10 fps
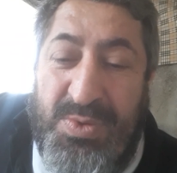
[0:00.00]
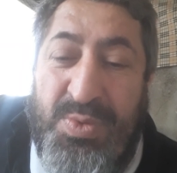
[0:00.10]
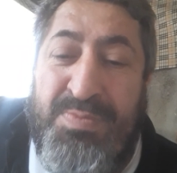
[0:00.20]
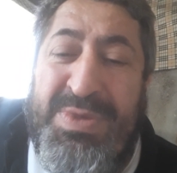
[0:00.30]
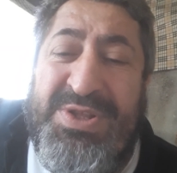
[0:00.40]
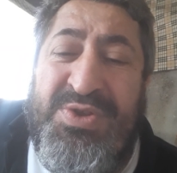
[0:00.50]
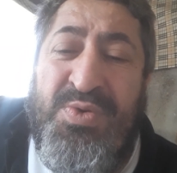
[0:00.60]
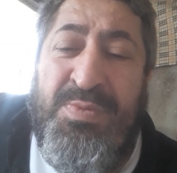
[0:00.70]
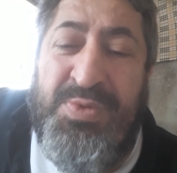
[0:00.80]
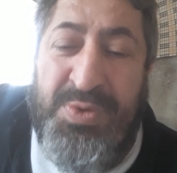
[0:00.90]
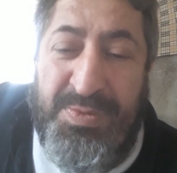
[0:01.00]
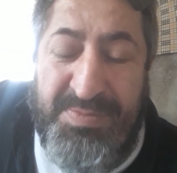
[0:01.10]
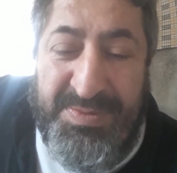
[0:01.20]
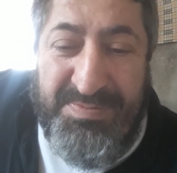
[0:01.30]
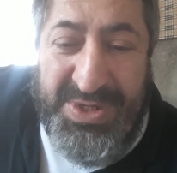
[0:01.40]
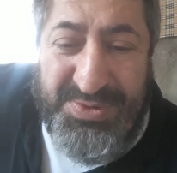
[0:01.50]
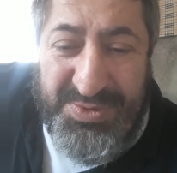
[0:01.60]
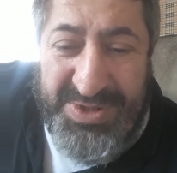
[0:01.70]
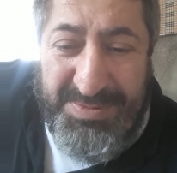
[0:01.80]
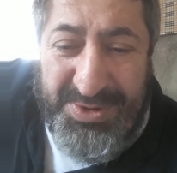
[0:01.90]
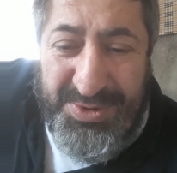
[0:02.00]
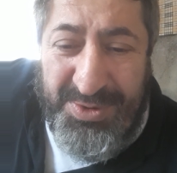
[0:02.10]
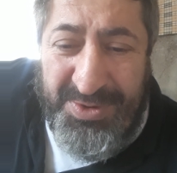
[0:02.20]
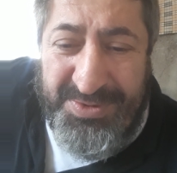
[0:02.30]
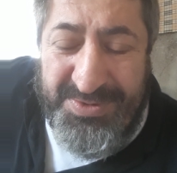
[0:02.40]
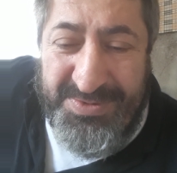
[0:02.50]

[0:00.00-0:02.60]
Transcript: Ümmetin ömrü 1500'de bitiyor.